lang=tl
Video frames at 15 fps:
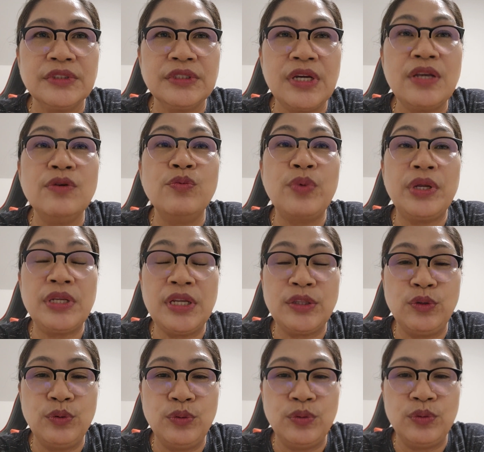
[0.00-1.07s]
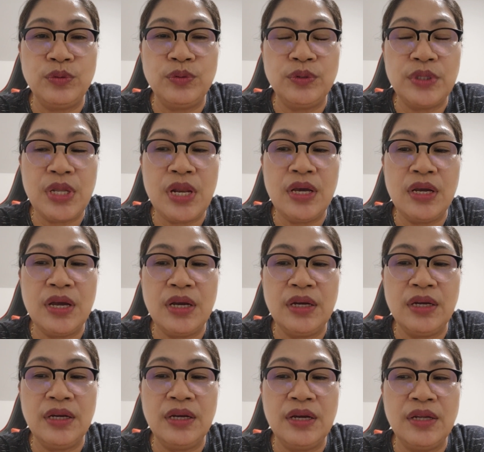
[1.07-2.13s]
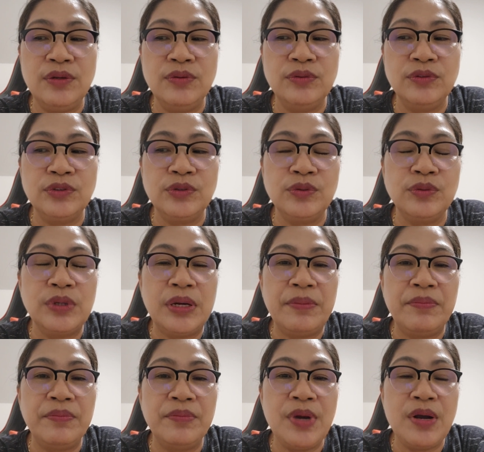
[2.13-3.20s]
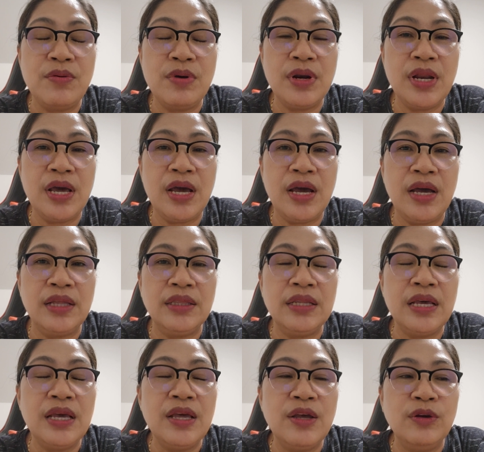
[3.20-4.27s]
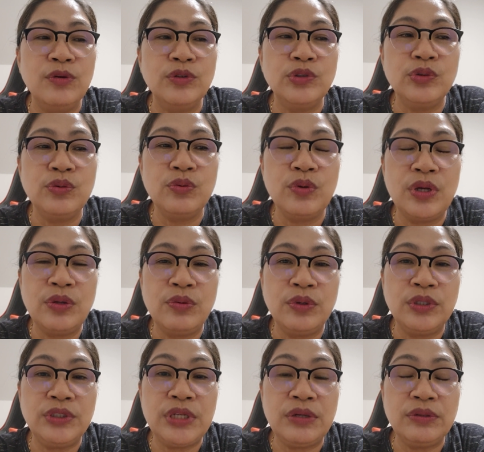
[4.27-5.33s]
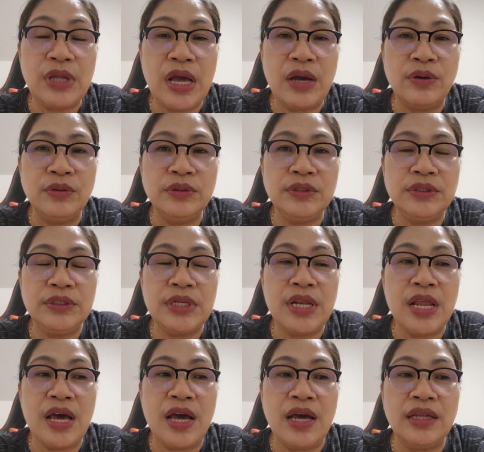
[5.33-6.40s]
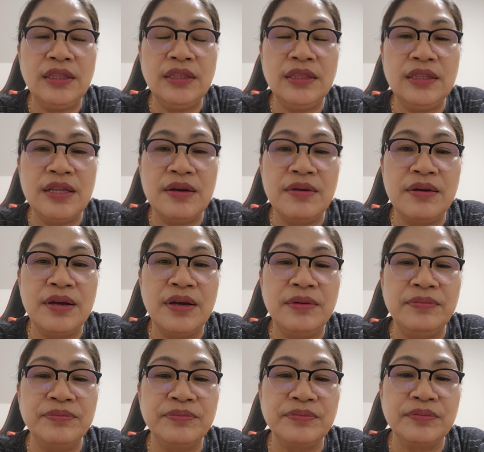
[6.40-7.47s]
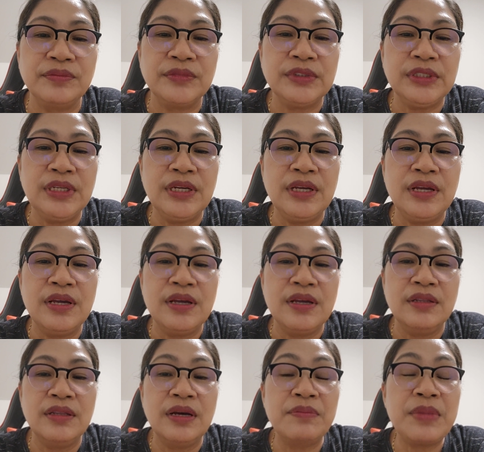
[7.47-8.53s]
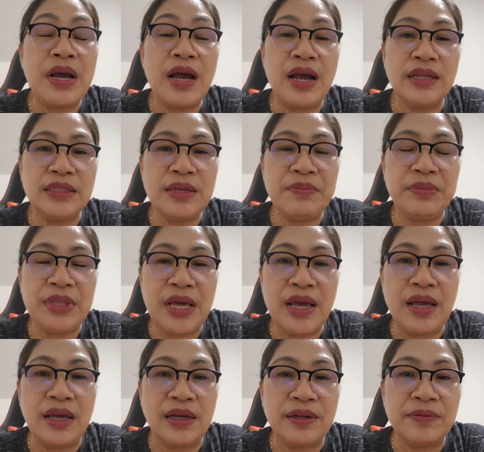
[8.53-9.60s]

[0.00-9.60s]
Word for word: ngayong week na to. Talagang, ano, so, um, bago ang lahat, gusto ko kayong i-shout out sa lahat ng um, ng mga katimtak.